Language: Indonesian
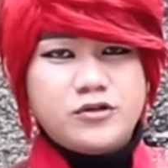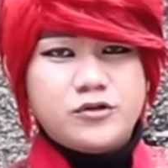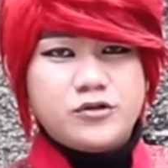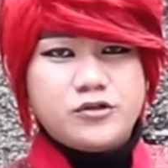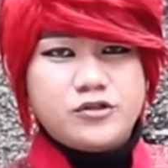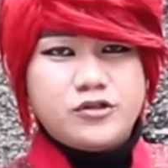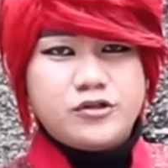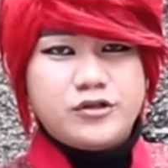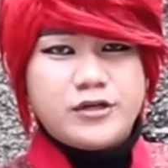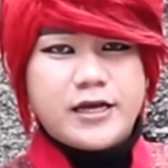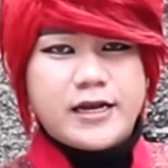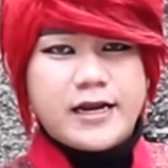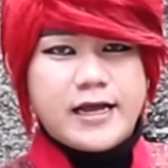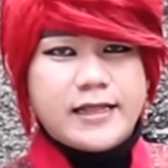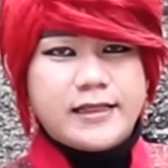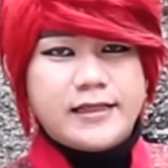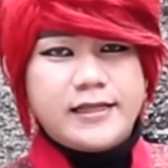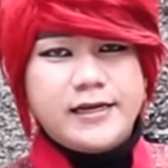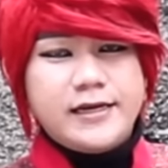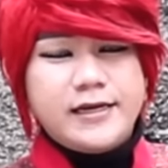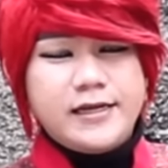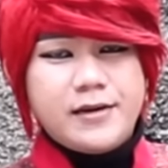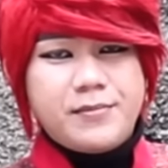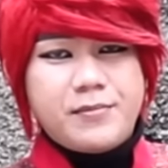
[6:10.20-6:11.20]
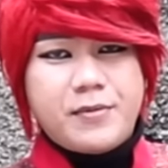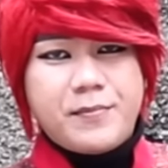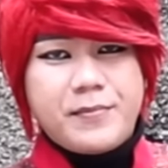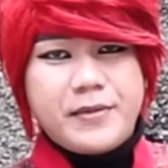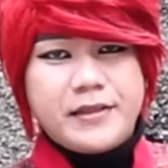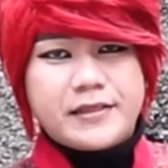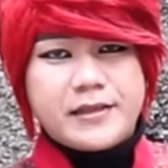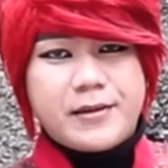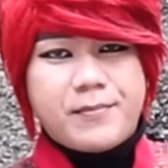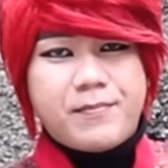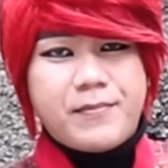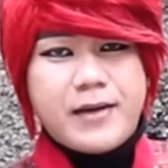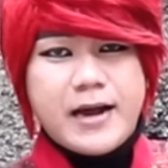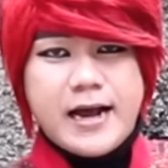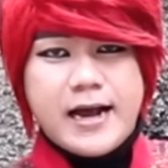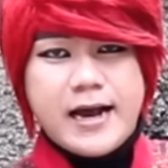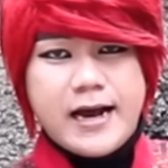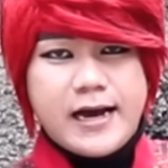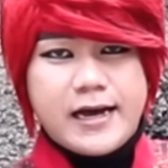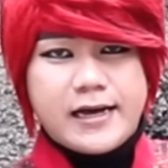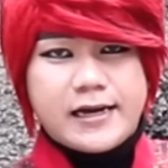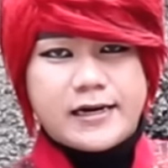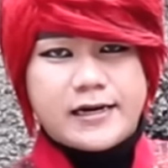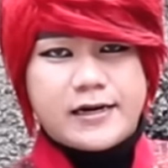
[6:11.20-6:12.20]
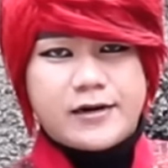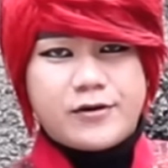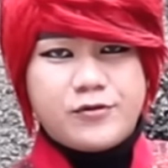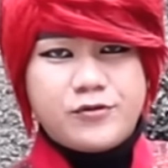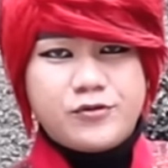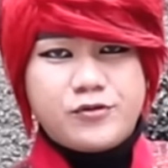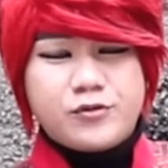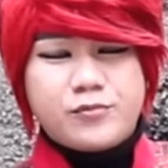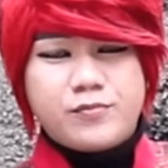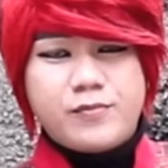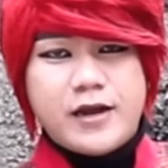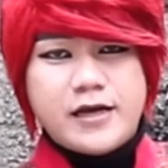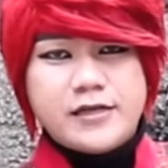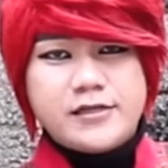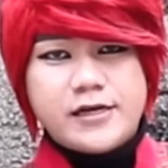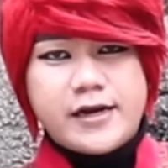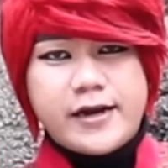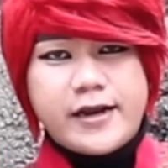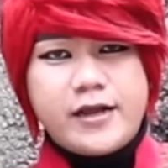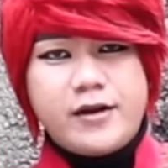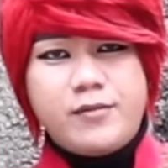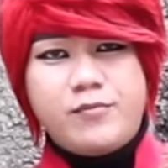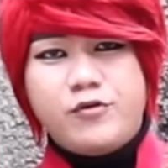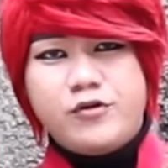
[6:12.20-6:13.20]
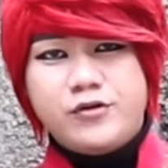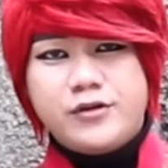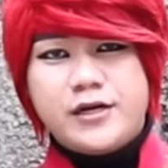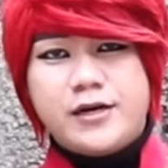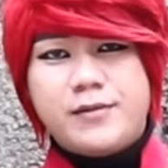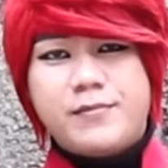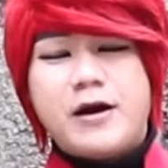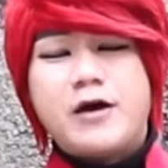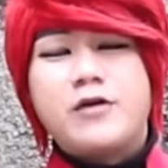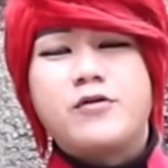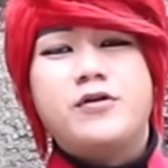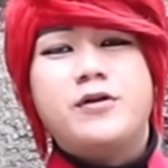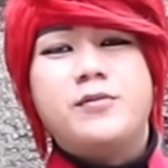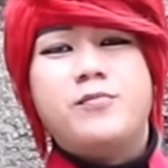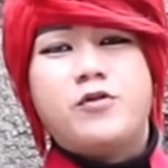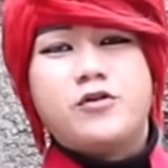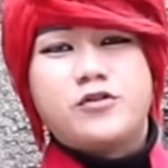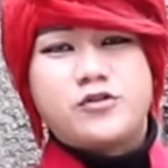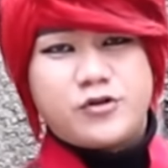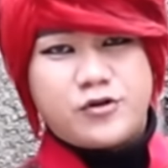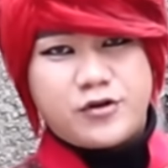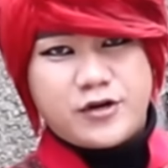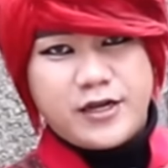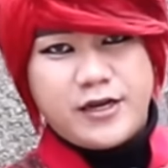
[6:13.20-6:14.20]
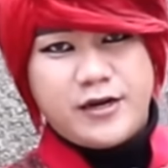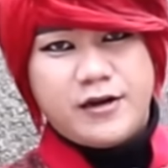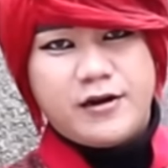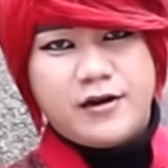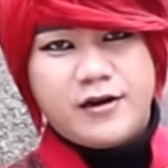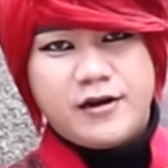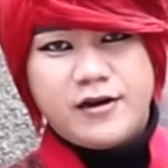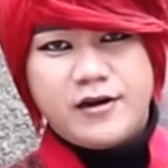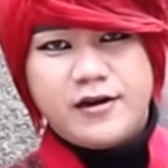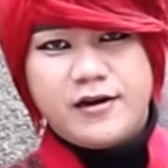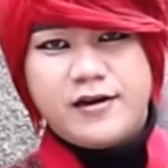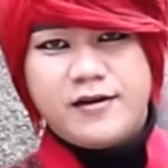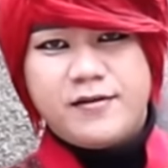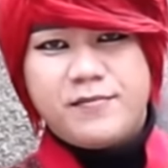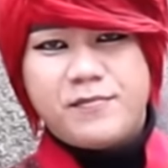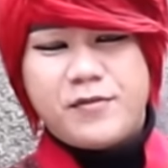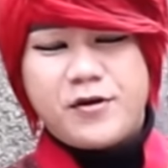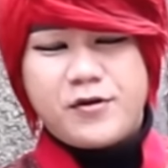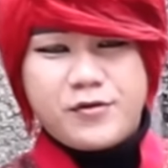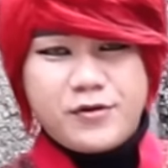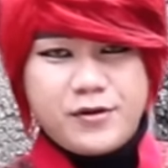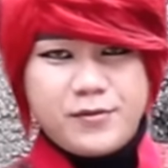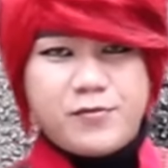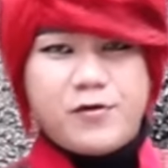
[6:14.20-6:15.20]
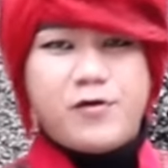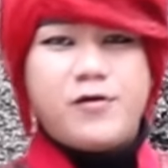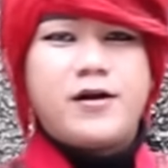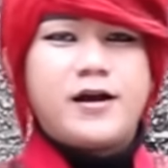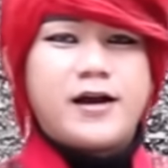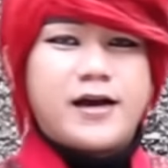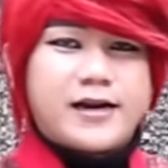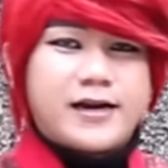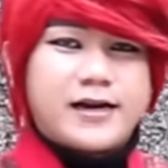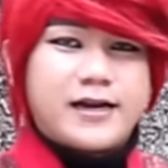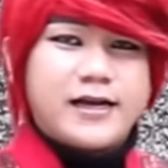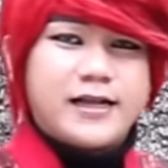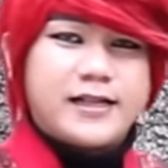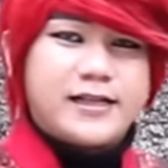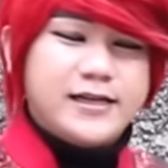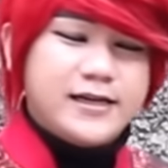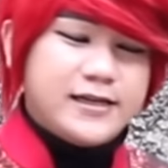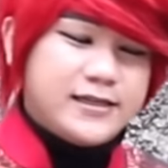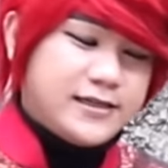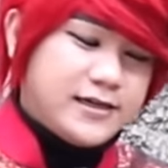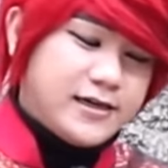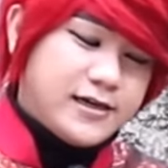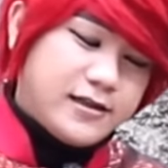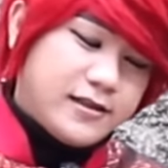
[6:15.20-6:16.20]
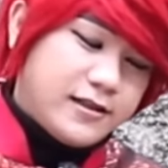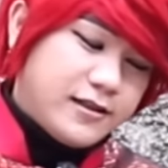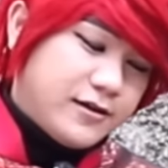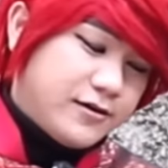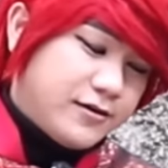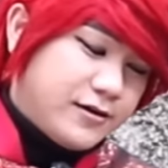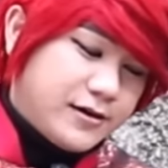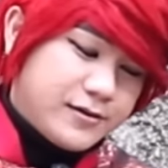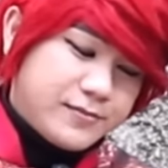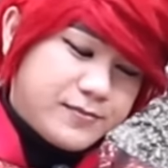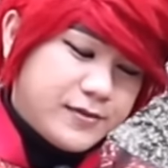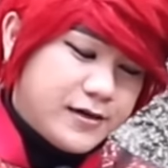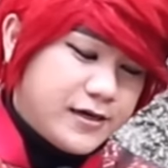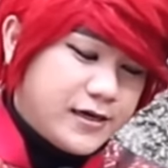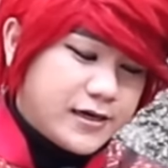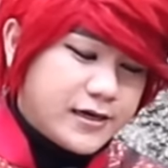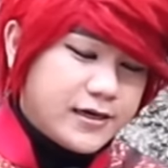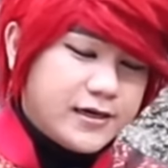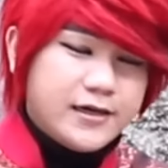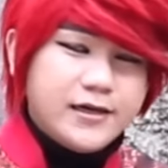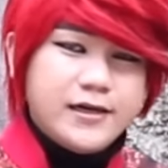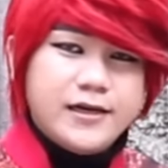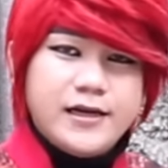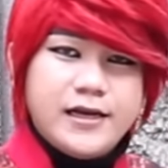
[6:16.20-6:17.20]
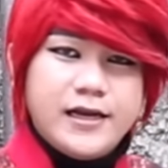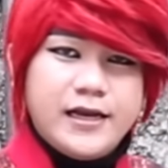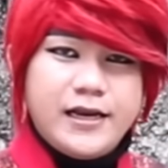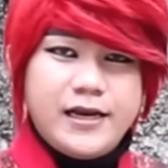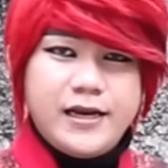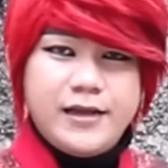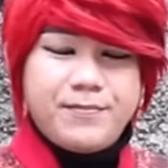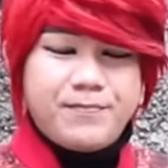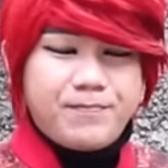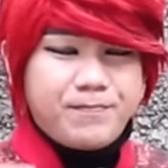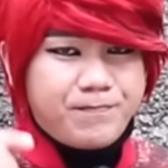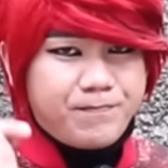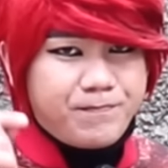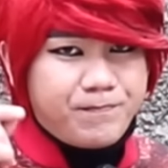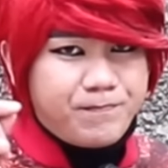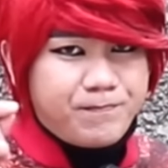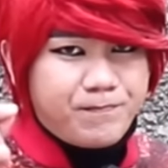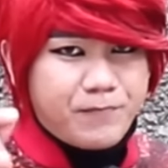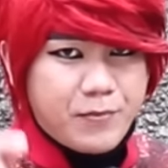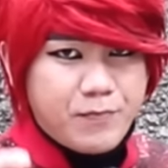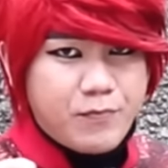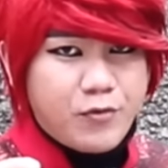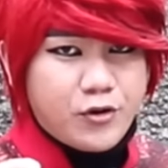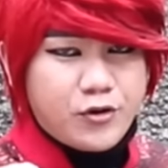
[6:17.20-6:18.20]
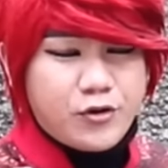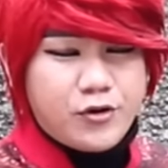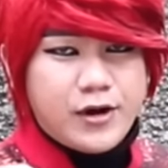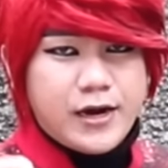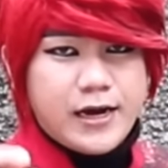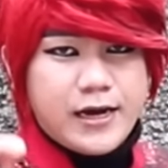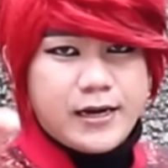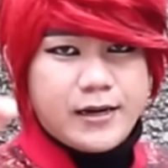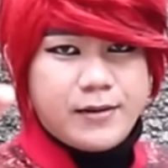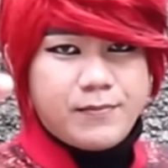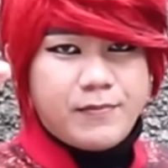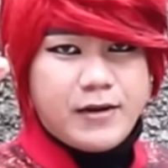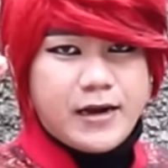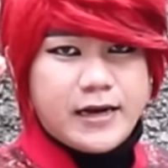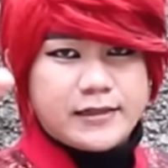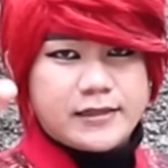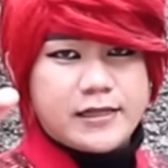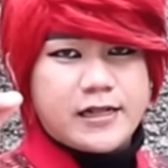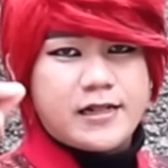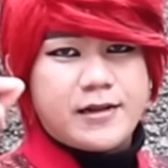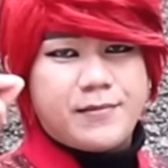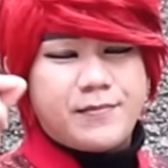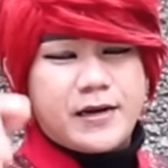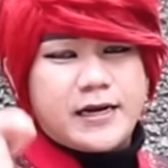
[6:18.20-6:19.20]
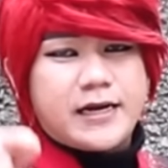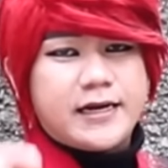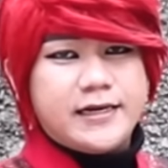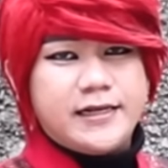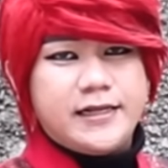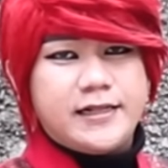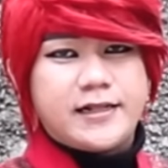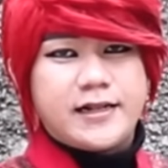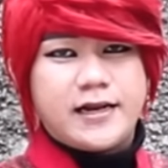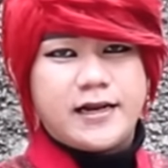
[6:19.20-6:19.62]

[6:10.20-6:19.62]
ujung-ujungnya nanti dia meminta mahar untuk belajar ilmunya baru dibocorin baru dibongkar rahasianya Allah Akbar ini pembodohan mengatasnamakan